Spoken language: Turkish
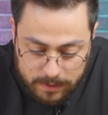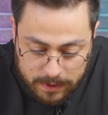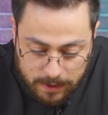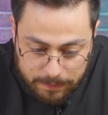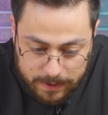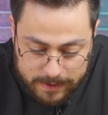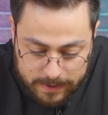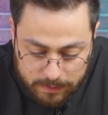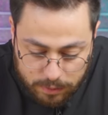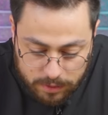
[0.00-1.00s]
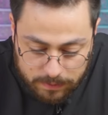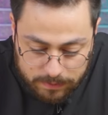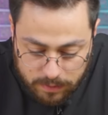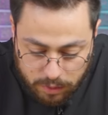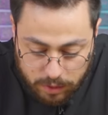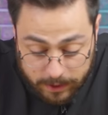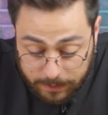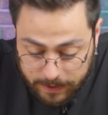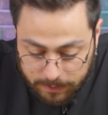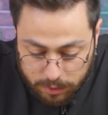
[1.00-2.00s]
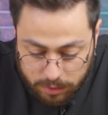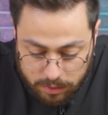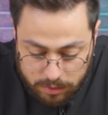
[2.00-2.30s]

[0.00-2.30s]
Yapmak istemiyorum. O kadar param yok.